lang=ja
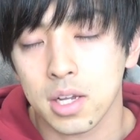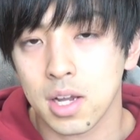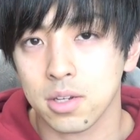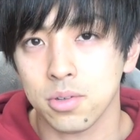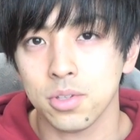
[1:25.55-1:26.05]

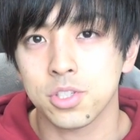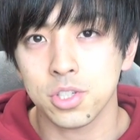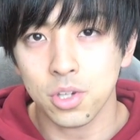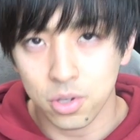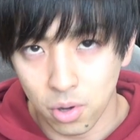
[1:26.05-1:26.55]
学校の
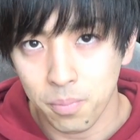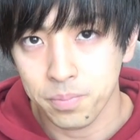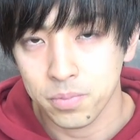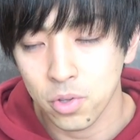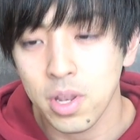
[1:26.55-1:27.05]
授業
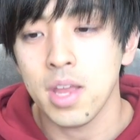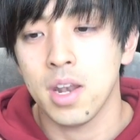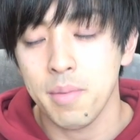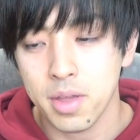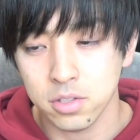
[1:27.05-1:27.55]
のね、
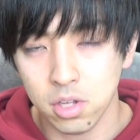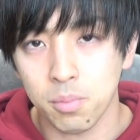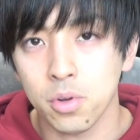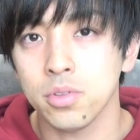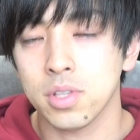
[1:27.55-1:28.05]
レベル
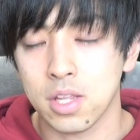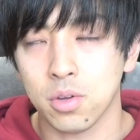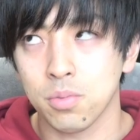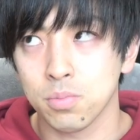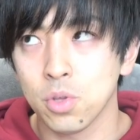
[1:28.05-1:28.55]
のもん、えっ
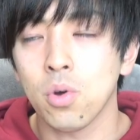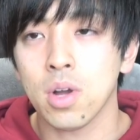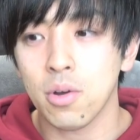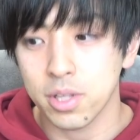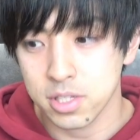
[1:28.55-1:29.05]
と、動
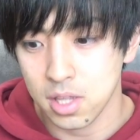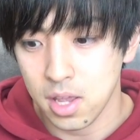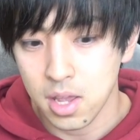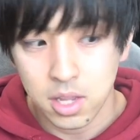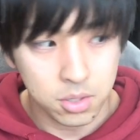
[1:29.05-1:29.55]
画をです
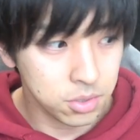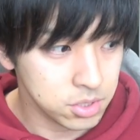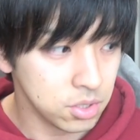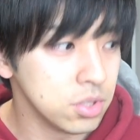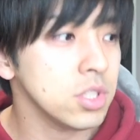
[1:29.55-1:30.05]
ね、
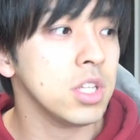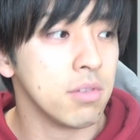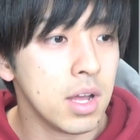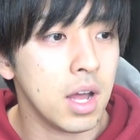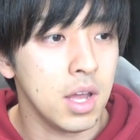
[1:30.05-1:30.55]
特徴として
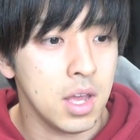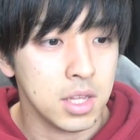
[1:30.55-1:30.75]
は、